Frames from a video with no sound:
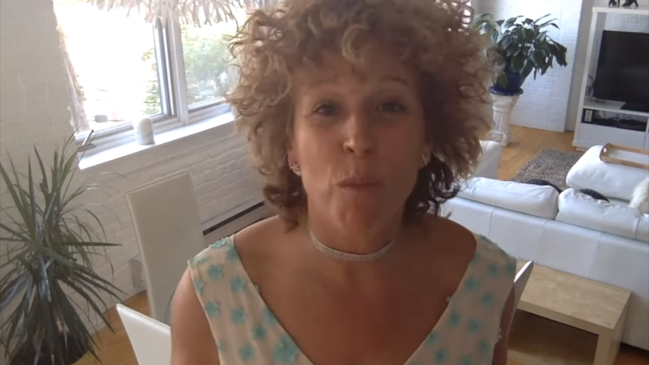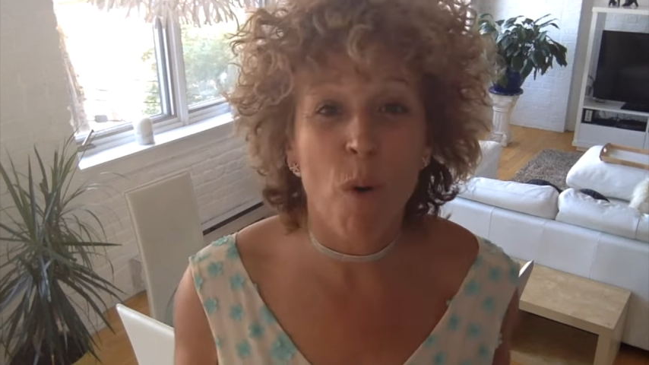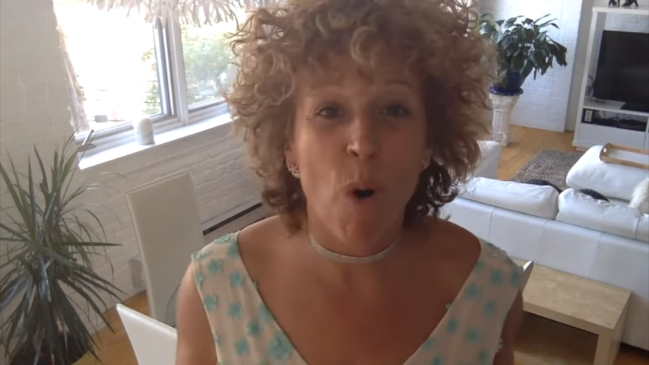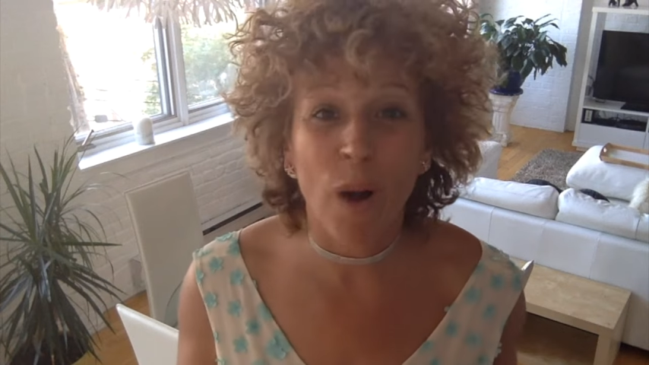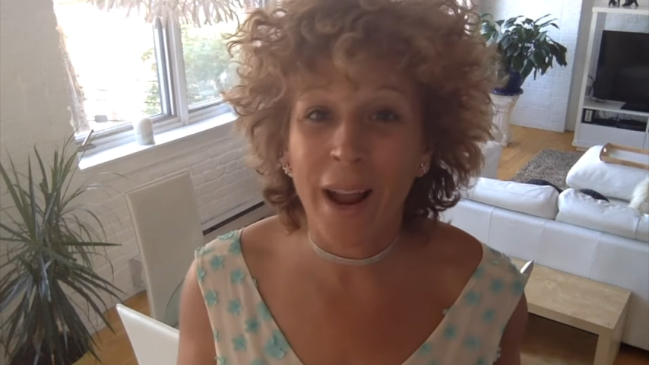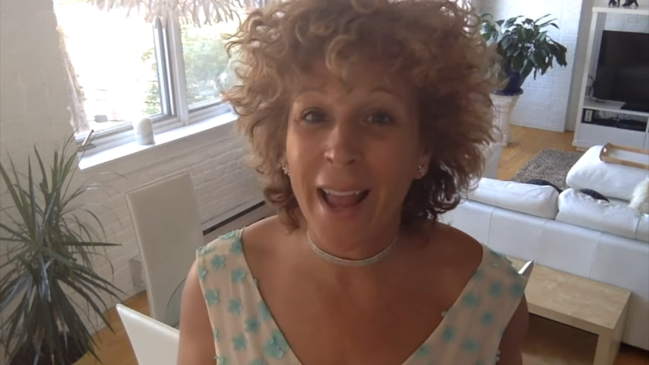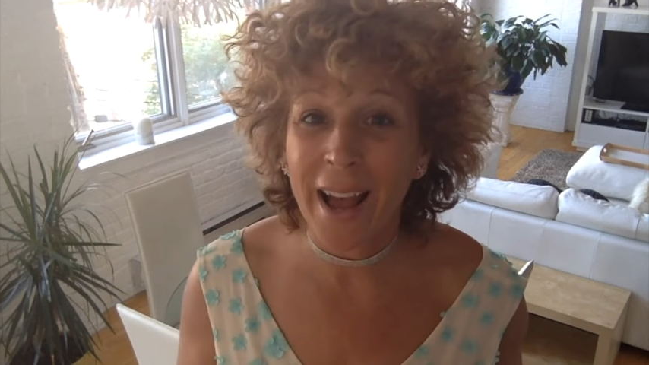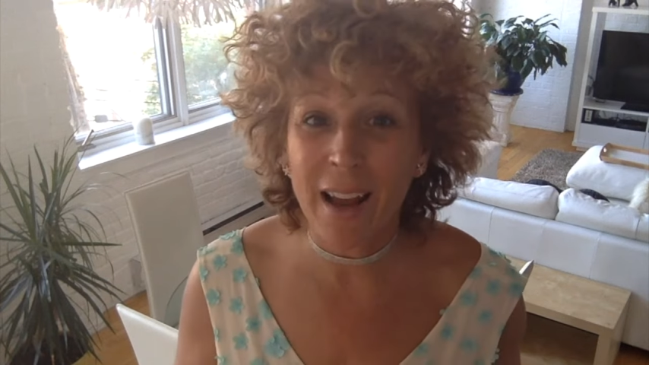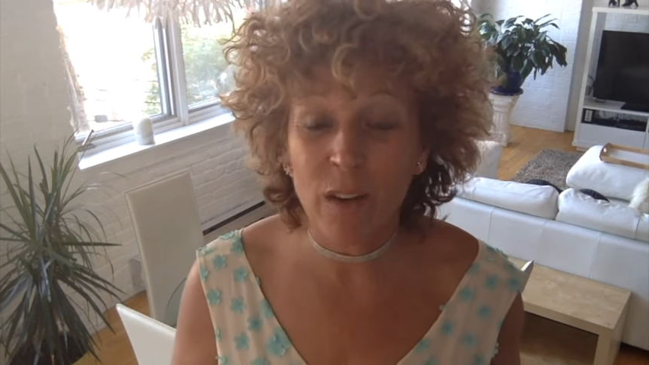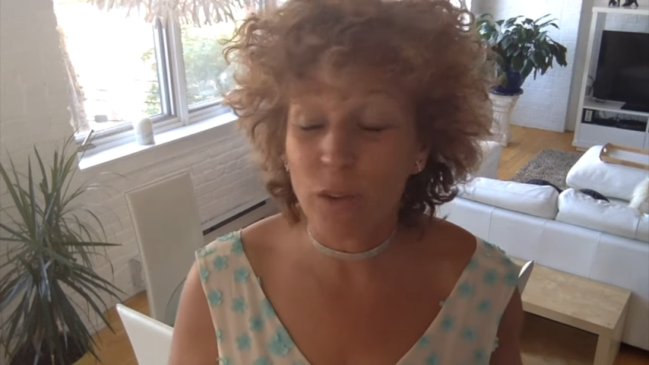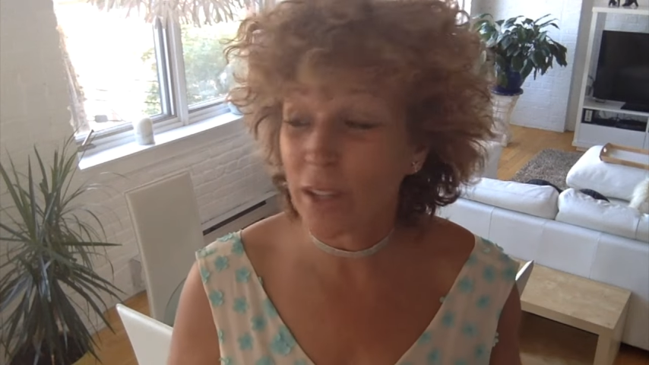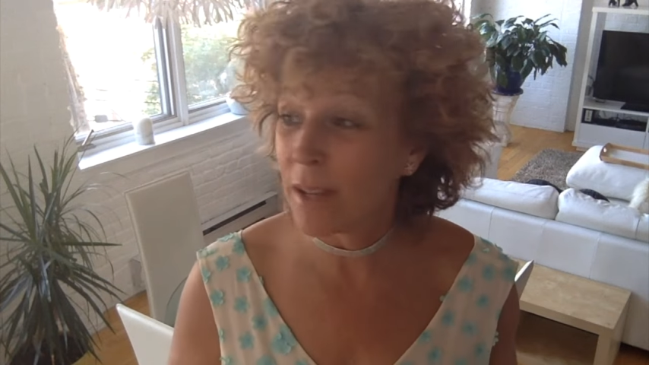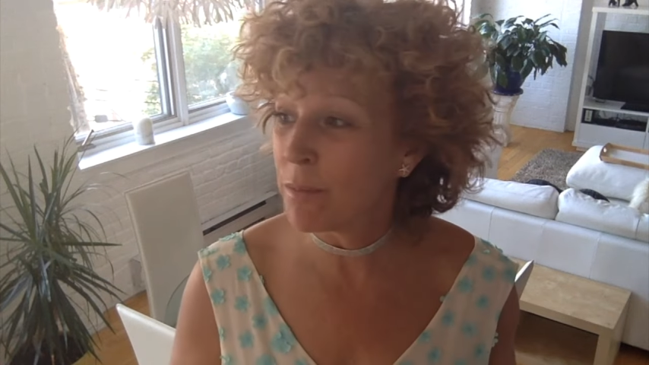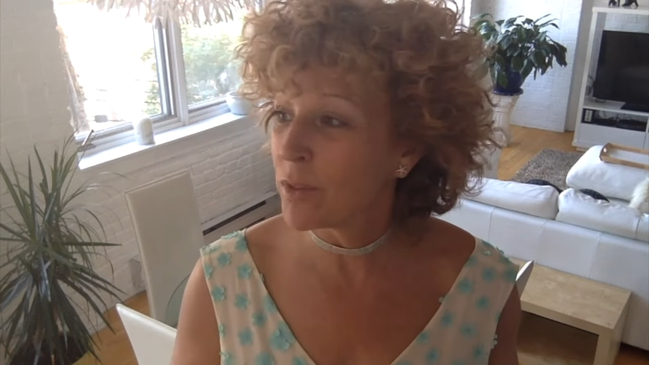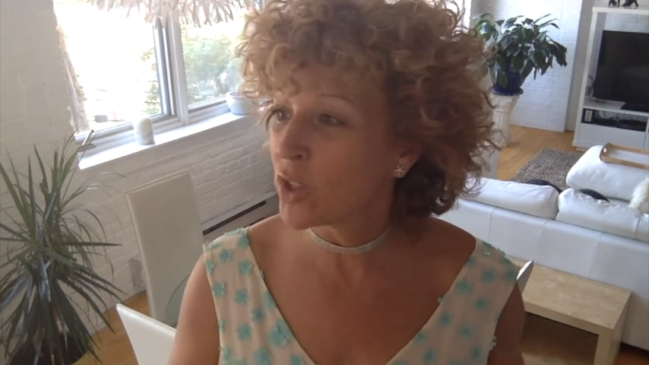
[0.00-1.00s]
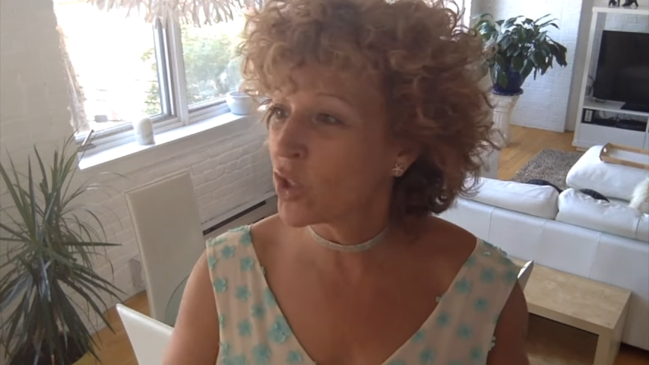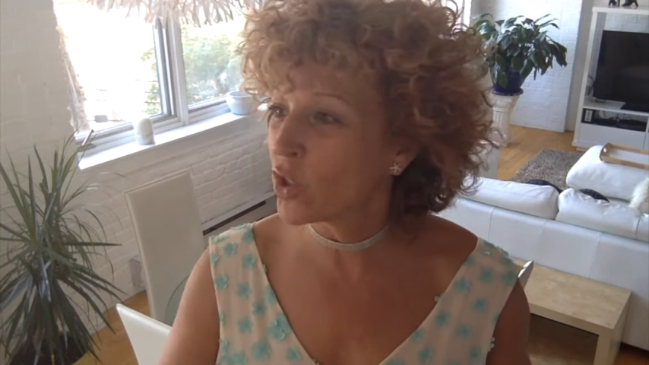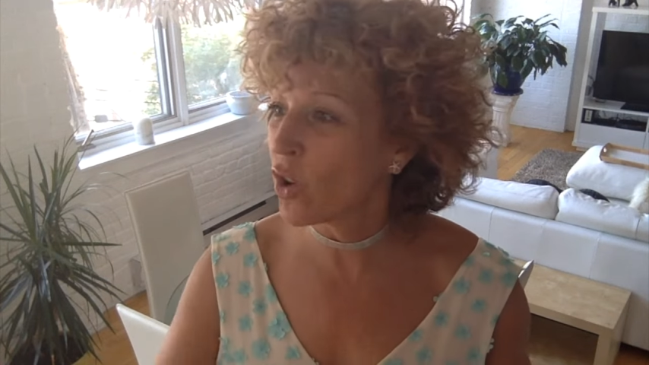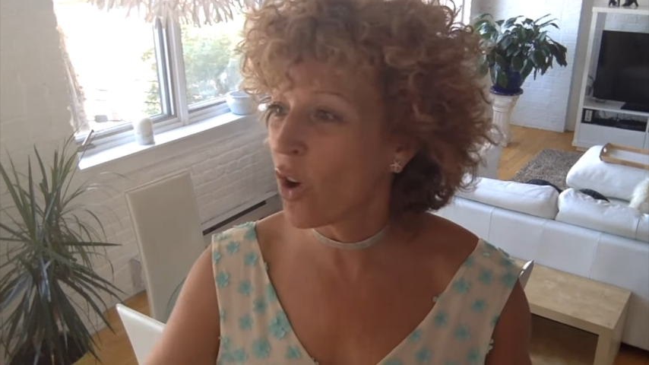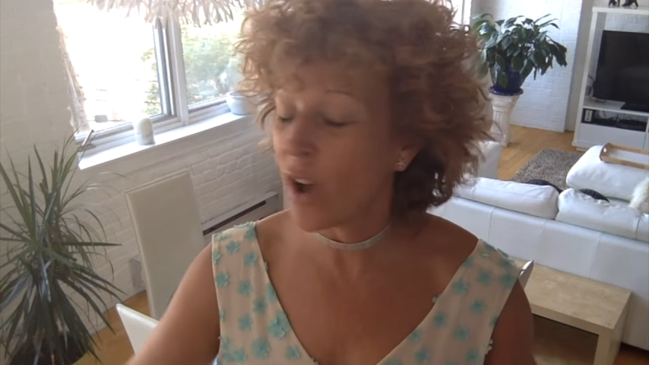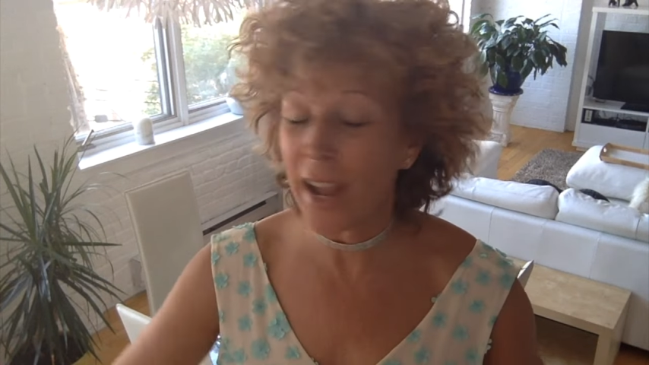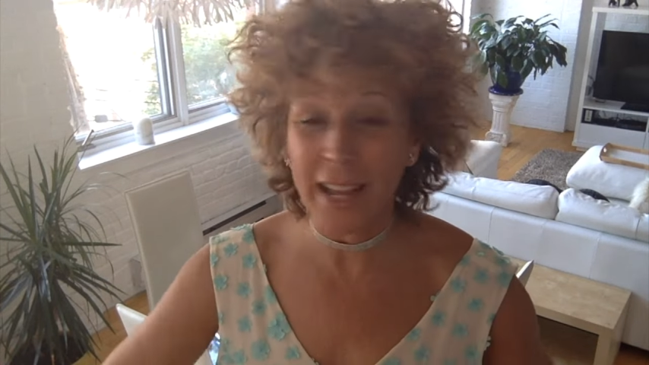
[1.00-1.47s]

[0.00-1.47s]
Montréal, on aime ça,